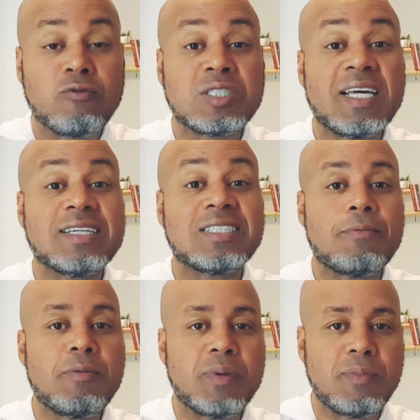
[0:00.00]
você
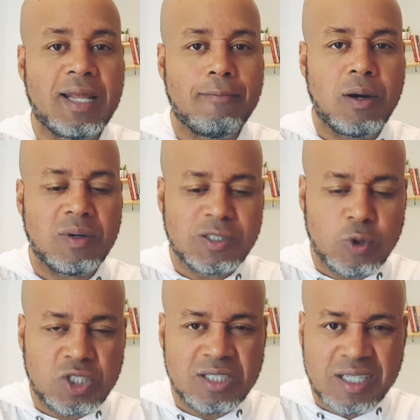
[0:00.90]
recebe em primeira mão as
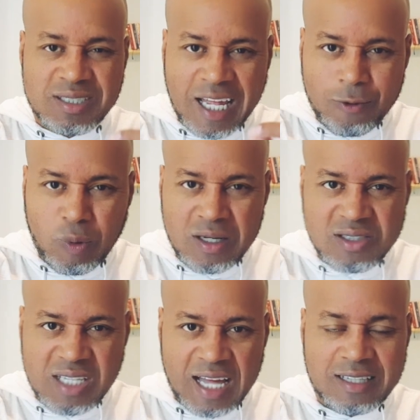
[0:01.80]
notícias
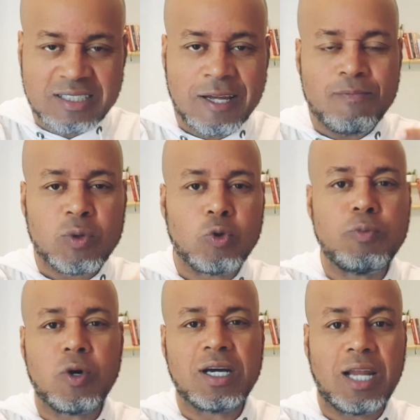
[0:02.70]
atualizadas no
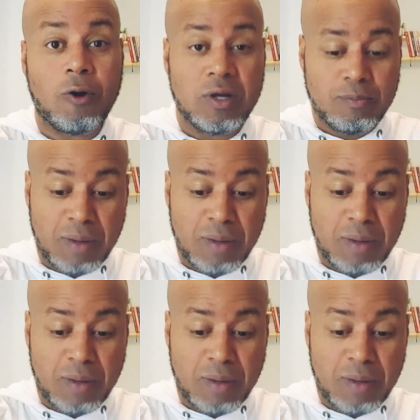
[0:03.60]
meu canal.